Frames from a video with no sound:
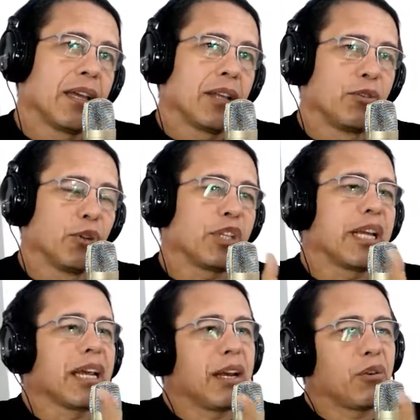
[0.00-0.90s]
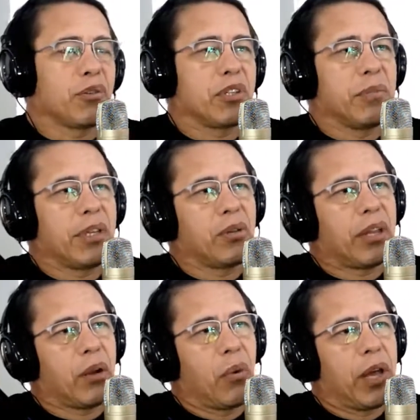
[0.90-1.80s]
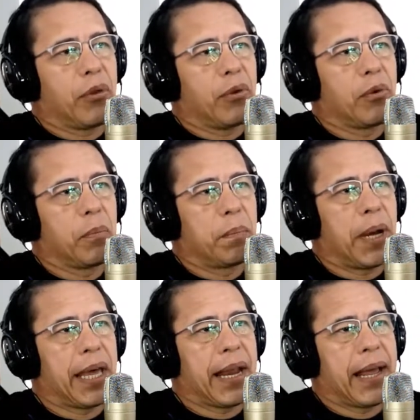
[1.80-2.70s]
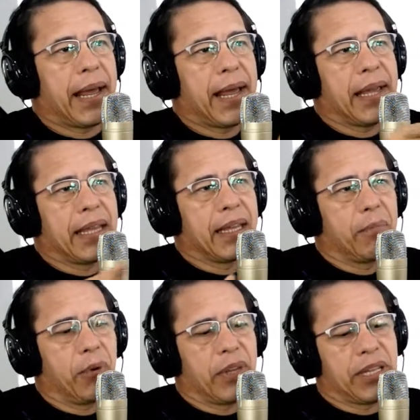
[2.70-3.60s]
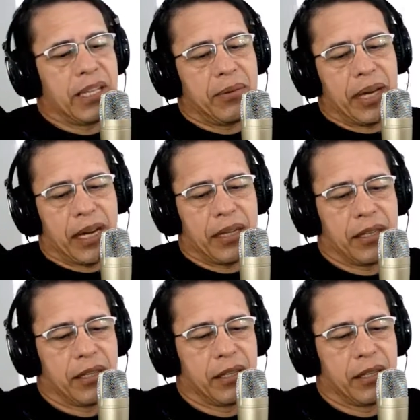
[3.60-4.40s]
no tienen el conocimiento adecuado para eh, poder llevar